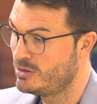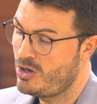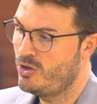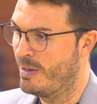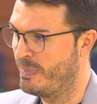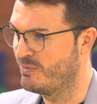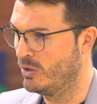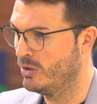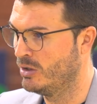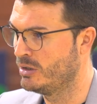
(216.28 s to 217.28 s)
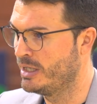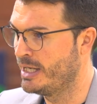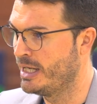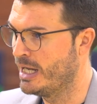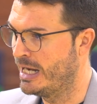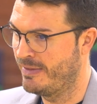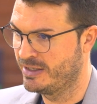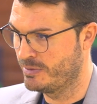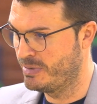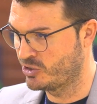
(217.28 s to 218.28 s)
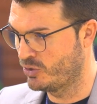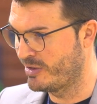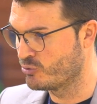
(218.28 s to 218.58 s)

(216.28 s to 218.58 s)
No na pewno, no. E, Alada jest bardzo dobra